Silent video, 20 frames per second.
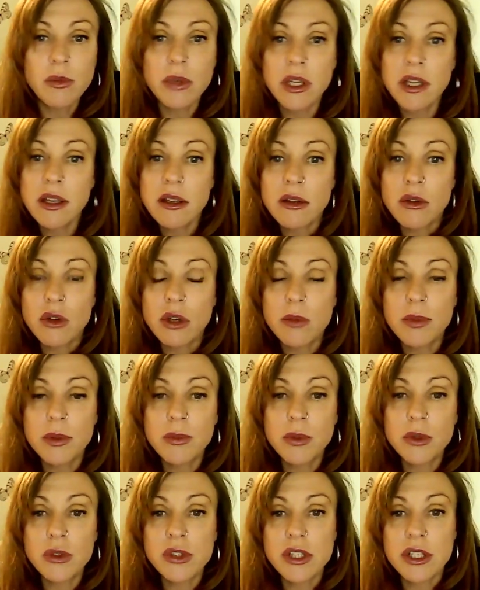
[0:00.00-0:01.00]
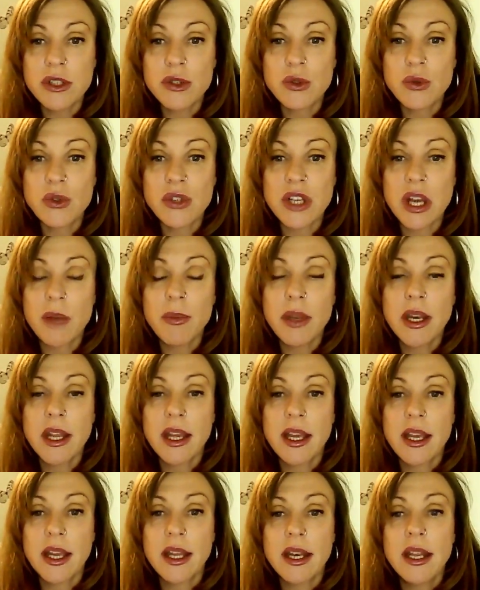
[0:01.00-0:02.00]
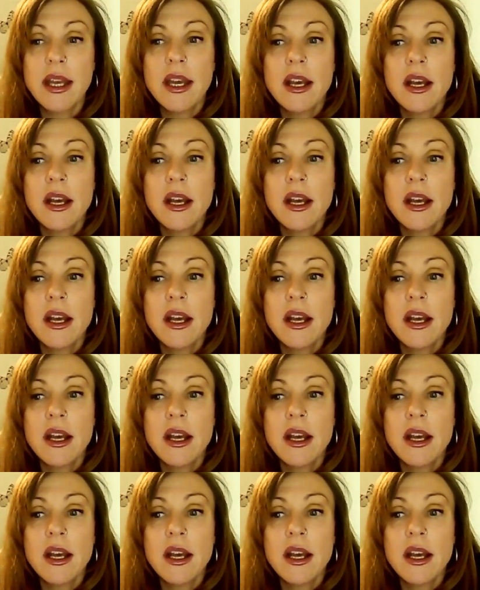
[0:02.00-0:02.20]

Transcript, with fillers: Lichtkörperprozess zusammenhängen